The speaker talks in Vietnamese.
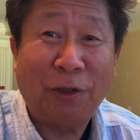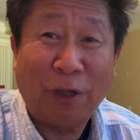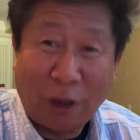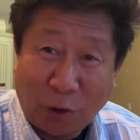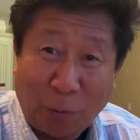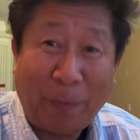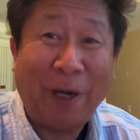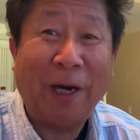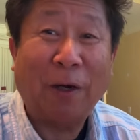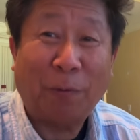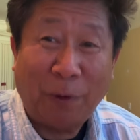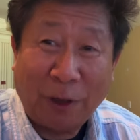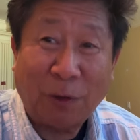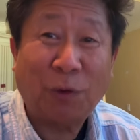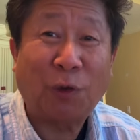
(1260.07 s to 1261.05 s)
nhau rồng bê này
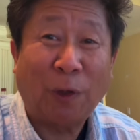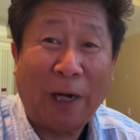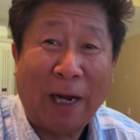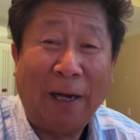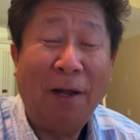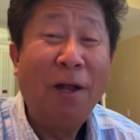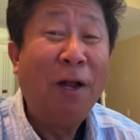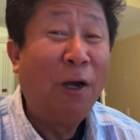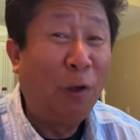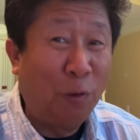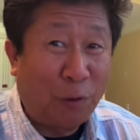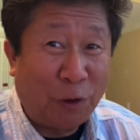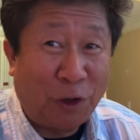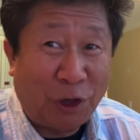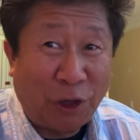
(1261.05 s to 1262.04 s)
cũng là trong số hàng
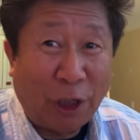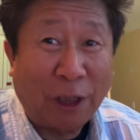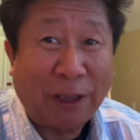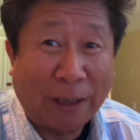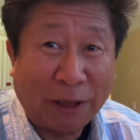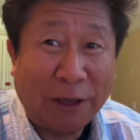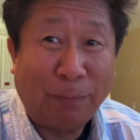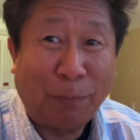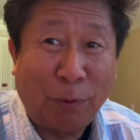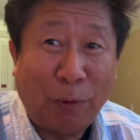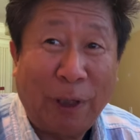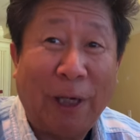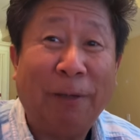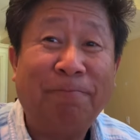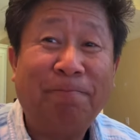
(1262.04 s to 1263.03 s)
lụt từ chỉ giờ rằng chỉ bún
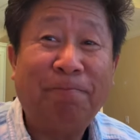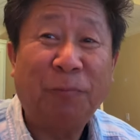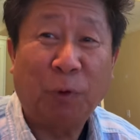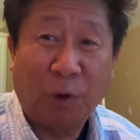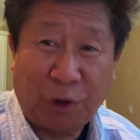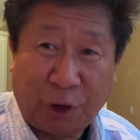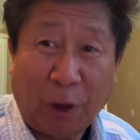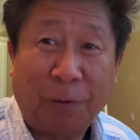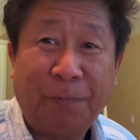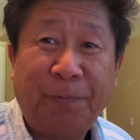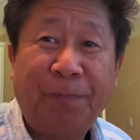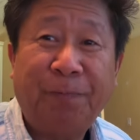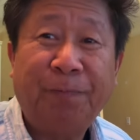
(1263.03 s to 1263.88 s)
nè ở trong